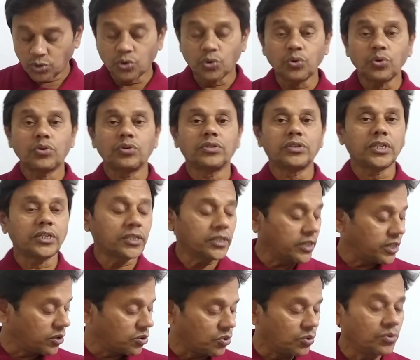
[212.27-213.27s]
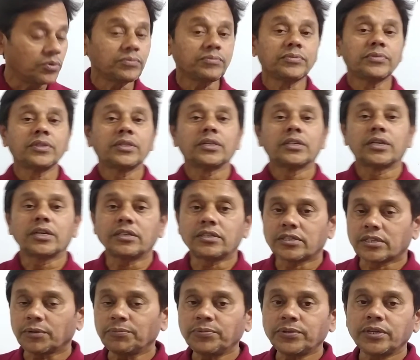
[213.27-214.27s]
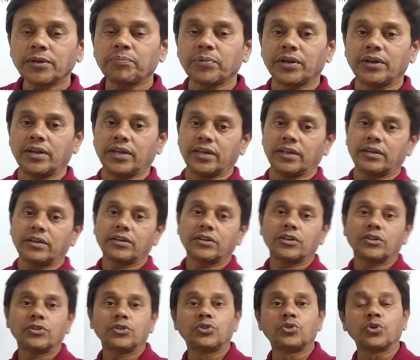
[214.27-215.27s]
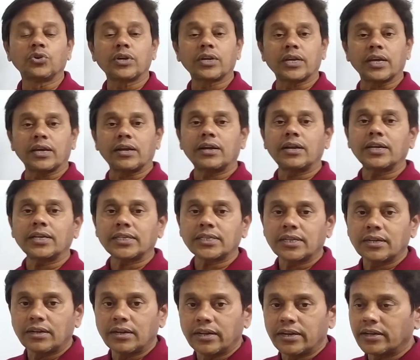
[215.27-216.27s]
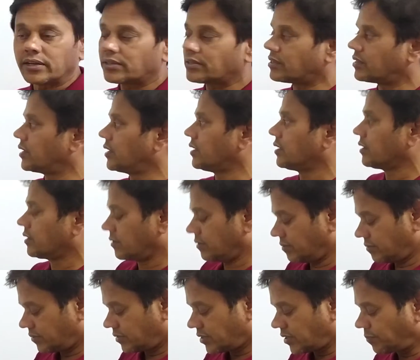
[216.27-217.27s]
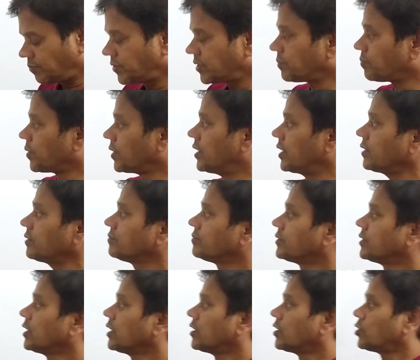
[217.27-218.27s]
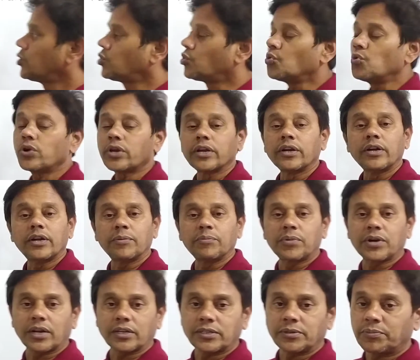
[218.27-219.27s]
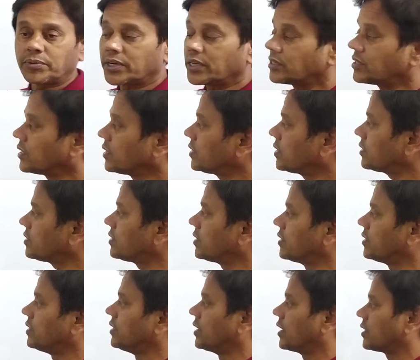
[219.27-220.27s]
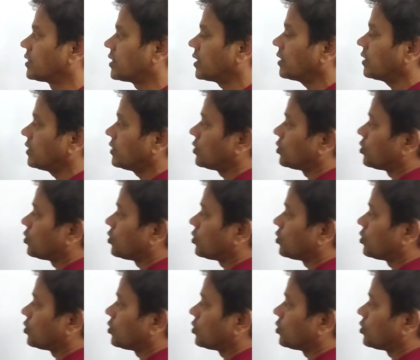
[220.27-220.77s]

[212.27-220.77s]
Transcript: तो जैसे देखो कि सबसे पहले जो केयरलेस लिनस थे सबसे पहले टू किंगडम क्लासिफिकेशन किसने दिया था